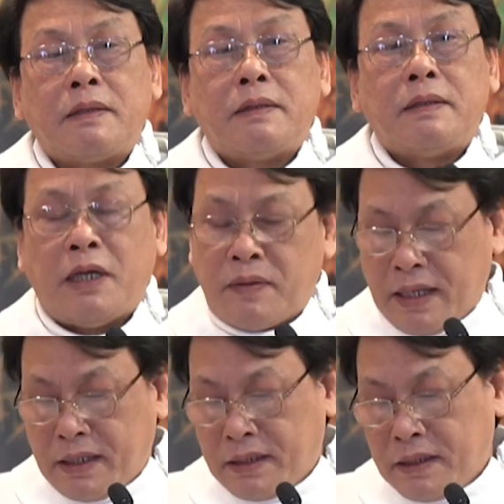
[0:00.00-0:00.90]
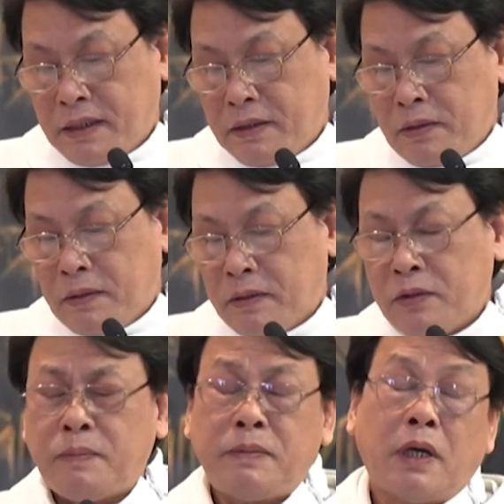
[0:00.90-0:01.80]
Điều này
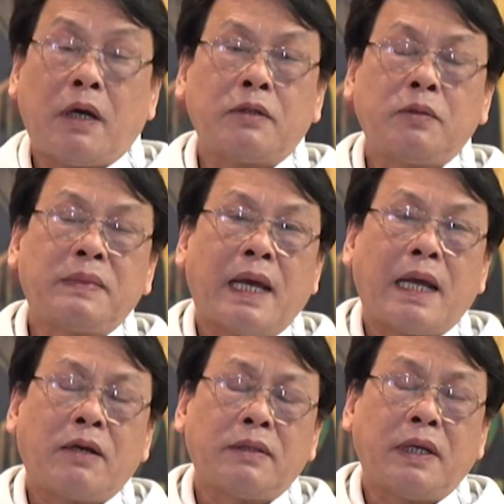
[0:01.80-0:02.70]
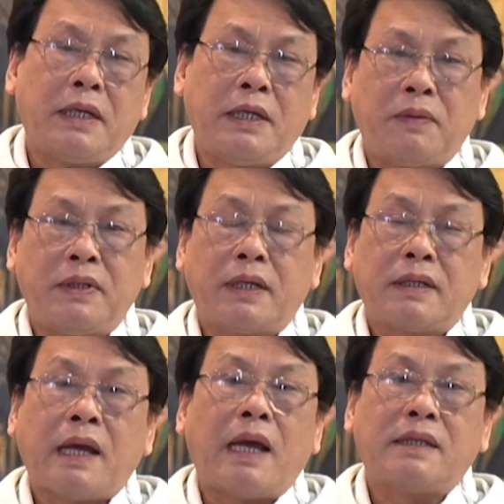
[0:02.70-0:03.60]
giúp cho chúng ta có thể hiểu
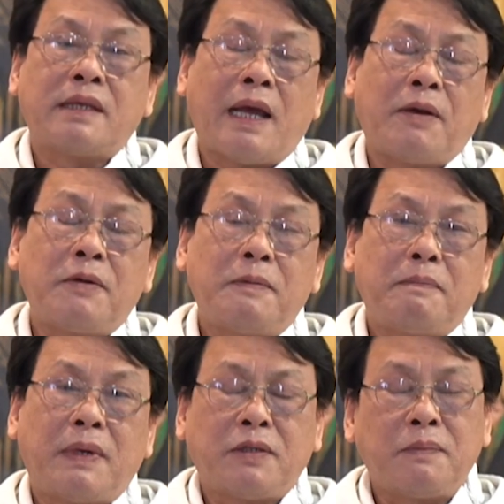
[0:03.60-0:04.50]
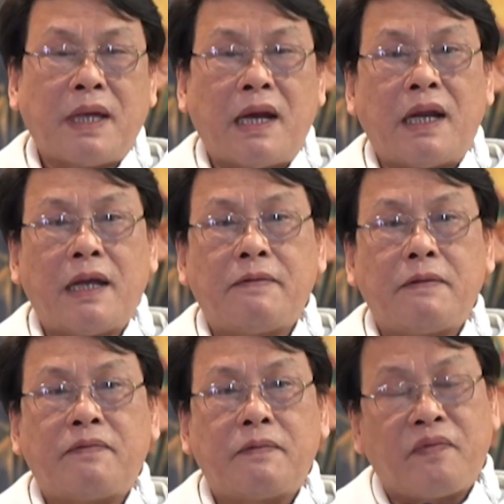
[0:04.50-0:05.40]
được tại sao mà chúng ta lại
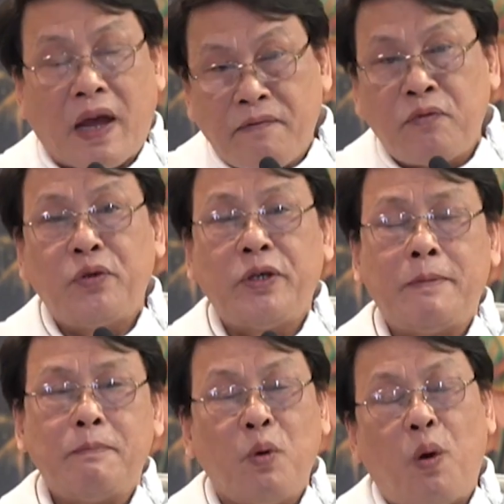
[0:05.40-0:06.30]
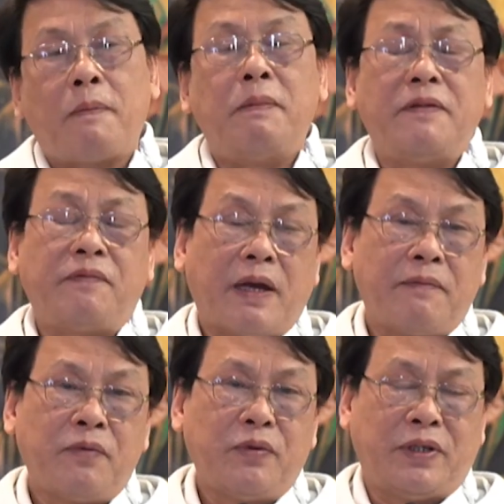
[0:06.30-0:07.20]
phải vui, buộc mình phải
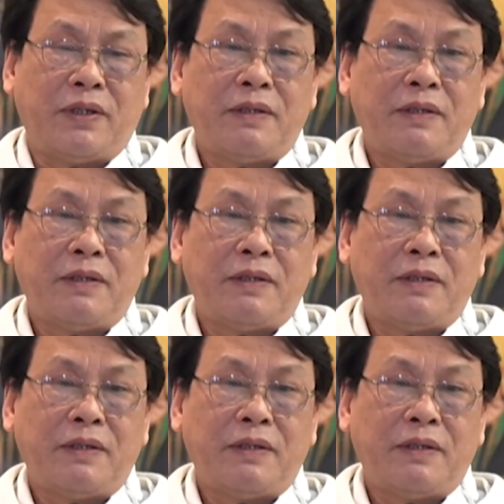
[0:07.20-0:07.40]
vui